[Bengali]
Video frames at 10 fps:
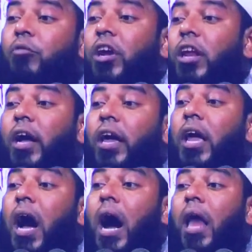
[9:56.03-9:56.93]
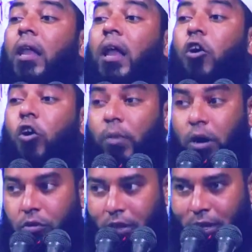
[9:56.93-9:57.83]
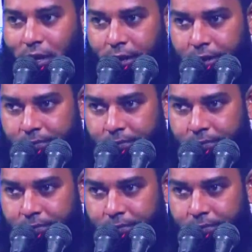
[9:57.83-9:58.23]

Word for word: মহিলাকে আল্লাহ ক্ষমা করে দিলেন